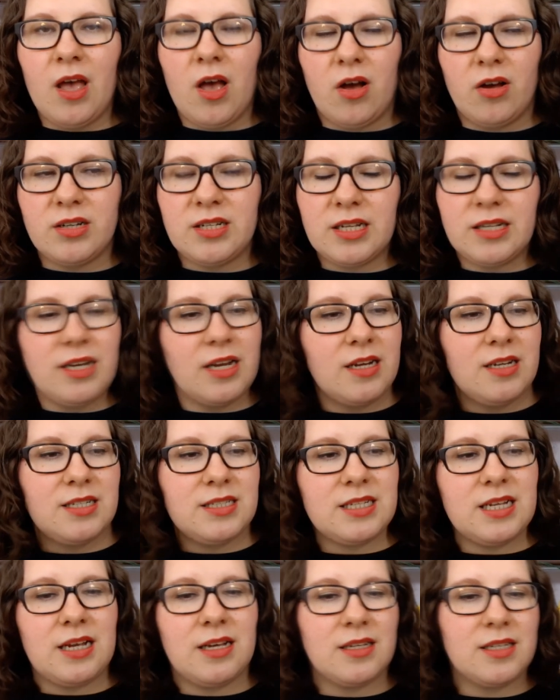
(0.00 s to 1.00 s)
Und dann eines
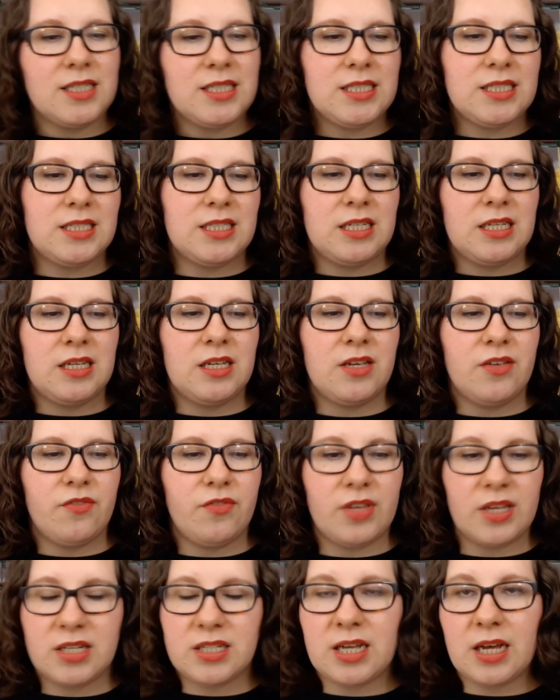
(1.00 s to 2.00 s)
Tages
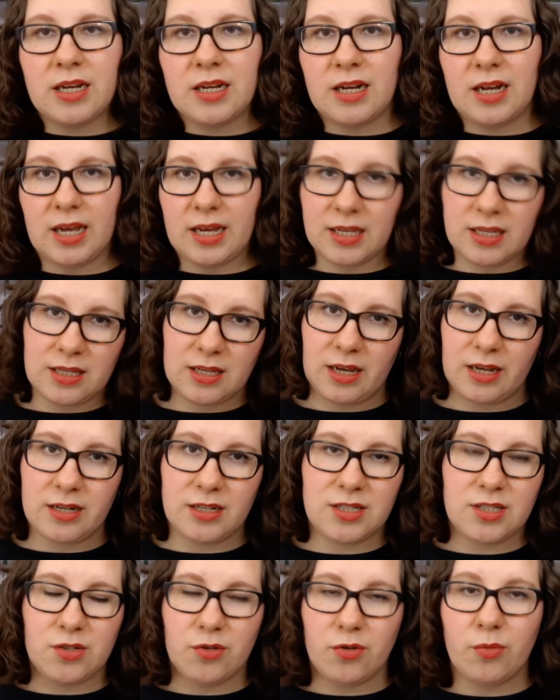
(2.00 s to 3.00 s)
wird eine Leiche
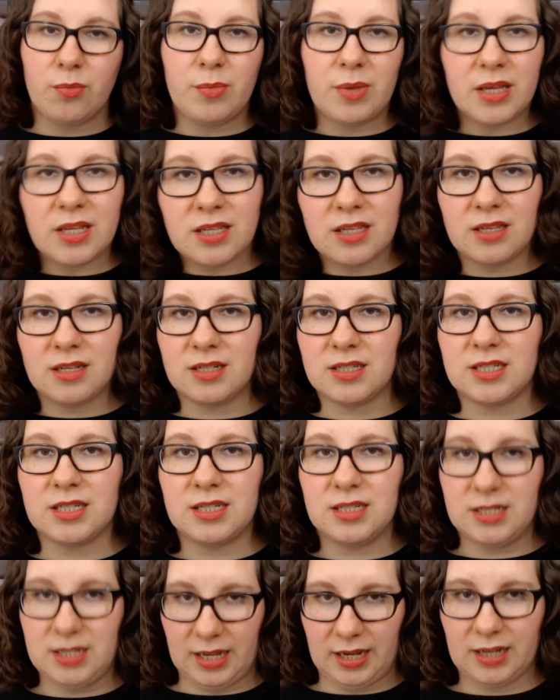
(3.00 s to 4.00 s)
eines jungen Mädchens
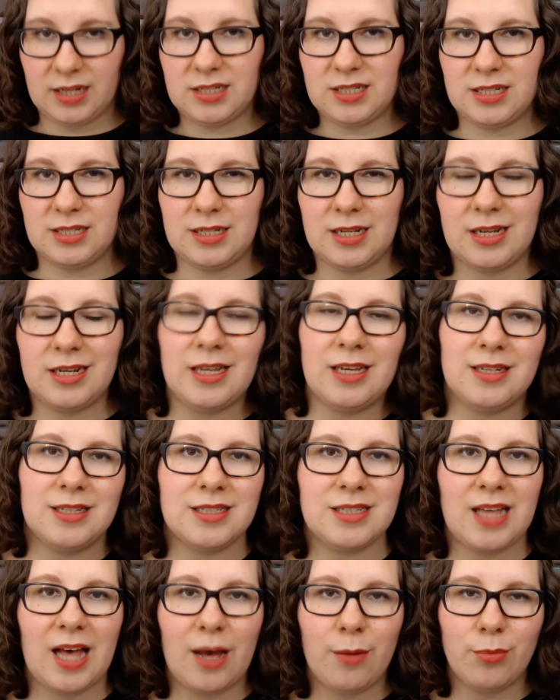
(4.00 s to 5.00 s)
entdeckt in der Nähe
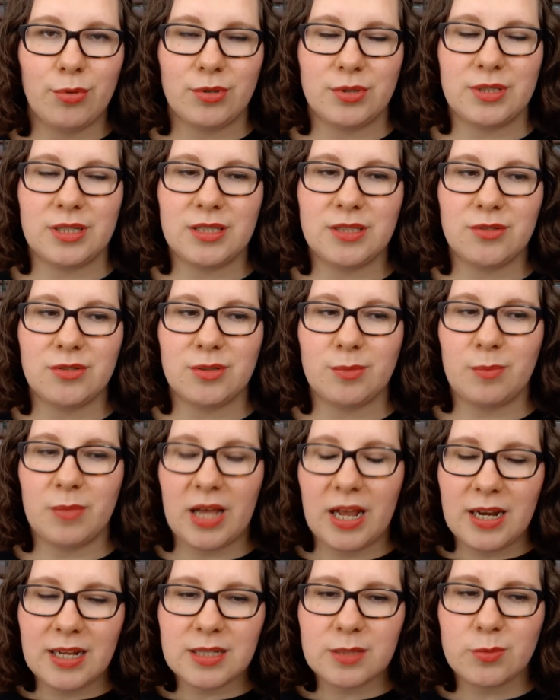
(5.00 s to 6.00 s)
des Campuses und
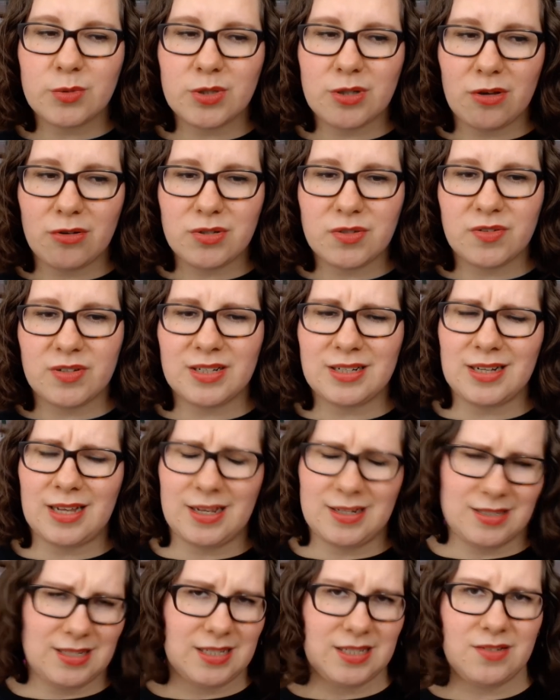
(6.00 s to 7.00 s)
Alex muss rausfinden,
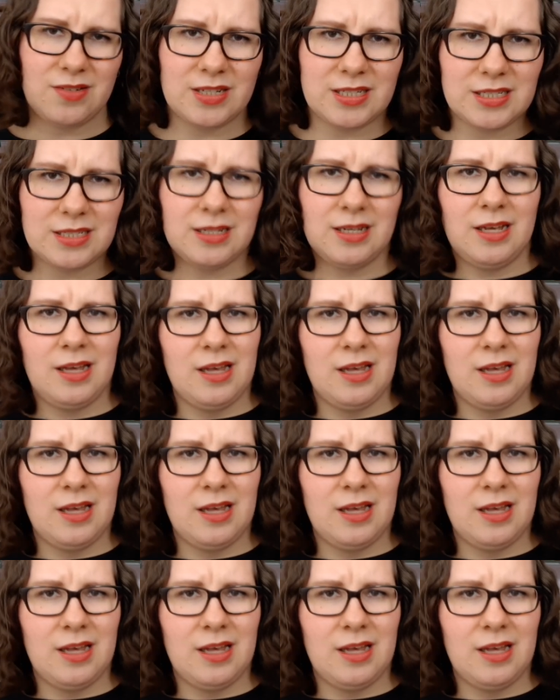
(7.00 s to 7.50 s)
hat das was